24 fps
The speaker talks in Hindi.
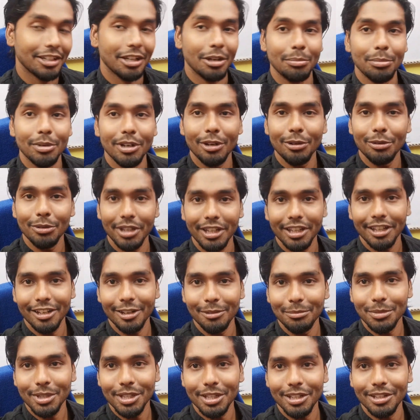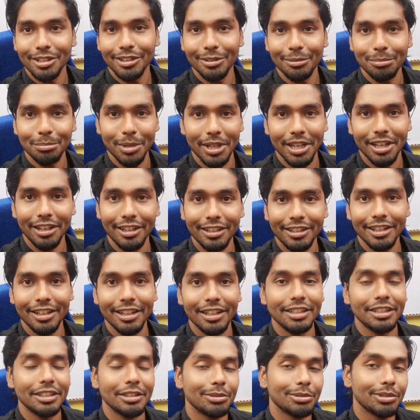कपड़ा वगैरह मैंने पहन
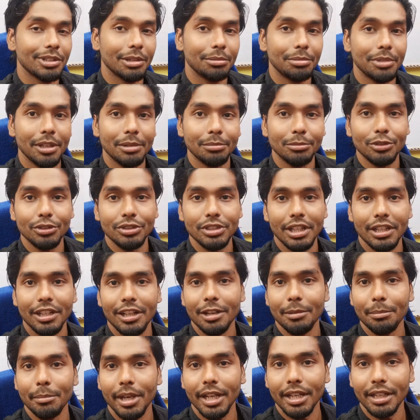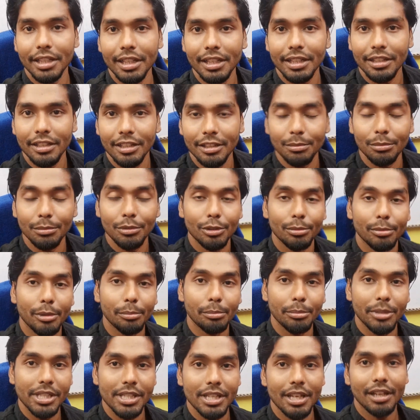लिया है क्योंकि अभी हमको जाना है मार्केट हम और
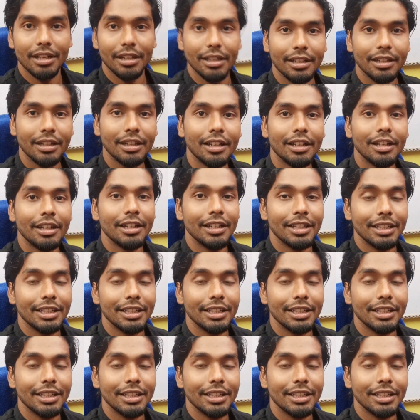मम्मी जा रहे हैं